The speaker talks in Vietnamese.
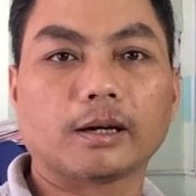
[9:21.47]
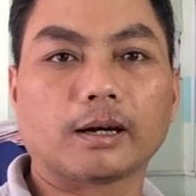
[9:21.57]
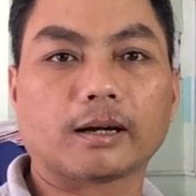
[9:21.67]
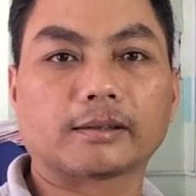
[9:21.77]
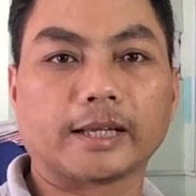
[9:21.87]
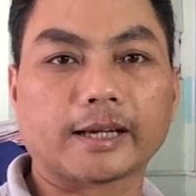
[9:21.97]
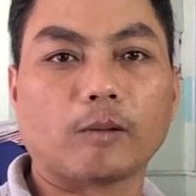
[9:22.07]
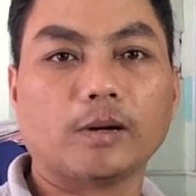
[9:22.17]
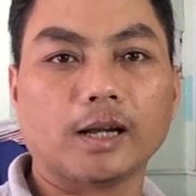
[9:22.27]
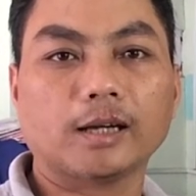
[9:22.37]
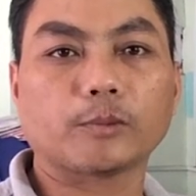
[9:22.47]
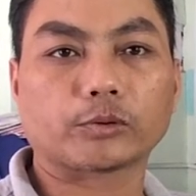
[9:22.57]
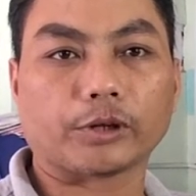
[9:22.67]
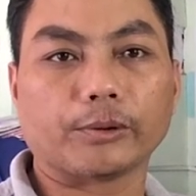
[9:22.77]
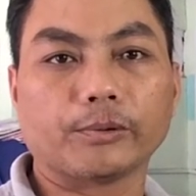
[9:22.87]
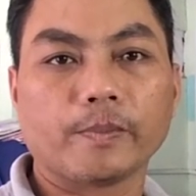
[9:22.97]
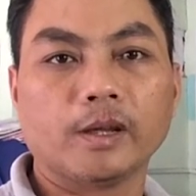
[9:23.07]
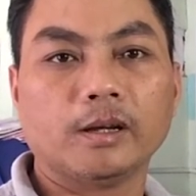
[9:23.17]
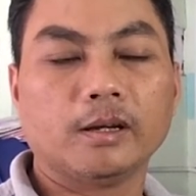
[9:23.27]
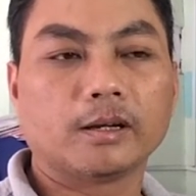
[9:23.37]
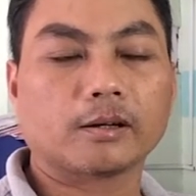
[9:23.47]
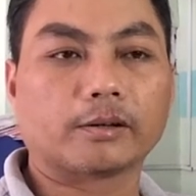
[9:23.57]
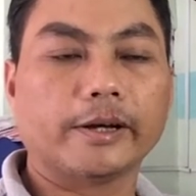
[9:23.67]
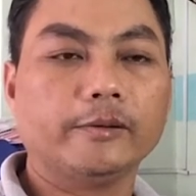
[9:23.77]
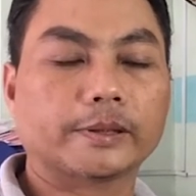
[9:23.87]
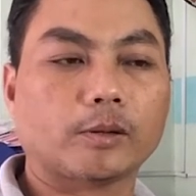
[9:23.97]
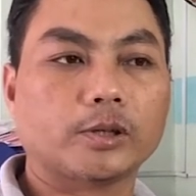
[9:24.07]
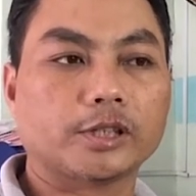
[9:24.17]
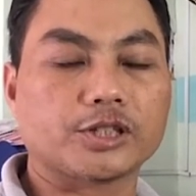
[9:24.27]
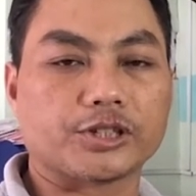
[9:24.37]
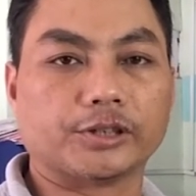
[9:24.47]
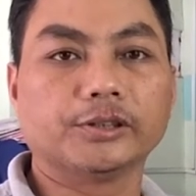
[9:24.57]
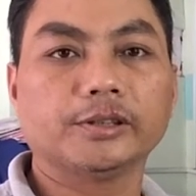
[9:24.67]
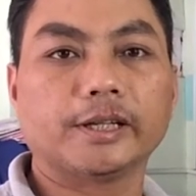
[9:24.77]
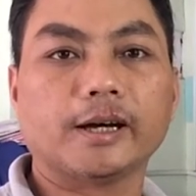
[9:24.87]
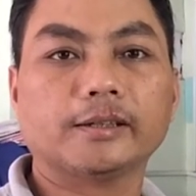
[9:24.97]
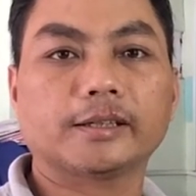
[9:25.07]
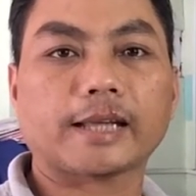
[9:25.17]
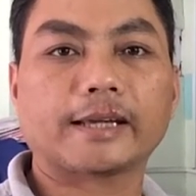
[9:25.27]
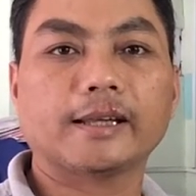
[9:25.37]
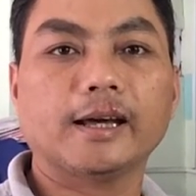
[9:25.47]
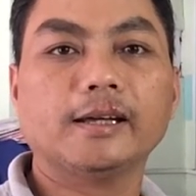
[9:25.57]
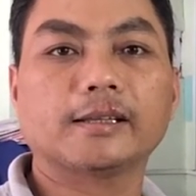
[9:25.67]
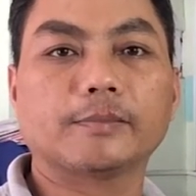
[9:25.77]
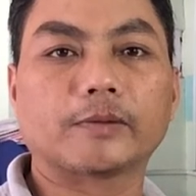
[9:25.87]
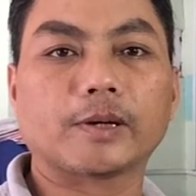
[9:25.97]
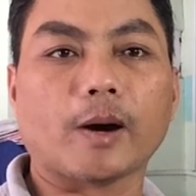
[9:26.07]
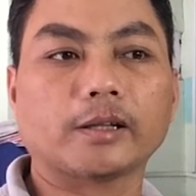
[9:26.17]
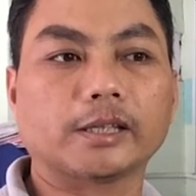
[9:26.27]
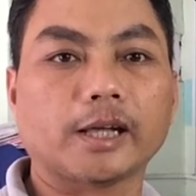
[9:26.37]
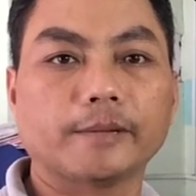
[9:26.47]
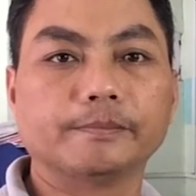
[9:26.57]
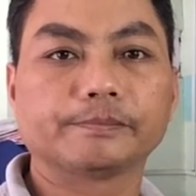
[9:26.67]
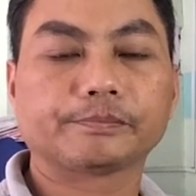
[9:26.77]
à, tiền công là hết một triệu còn nếu mà trong quá trình sửa gì đó thì thay thế thì mình phải bỏ tiền thêm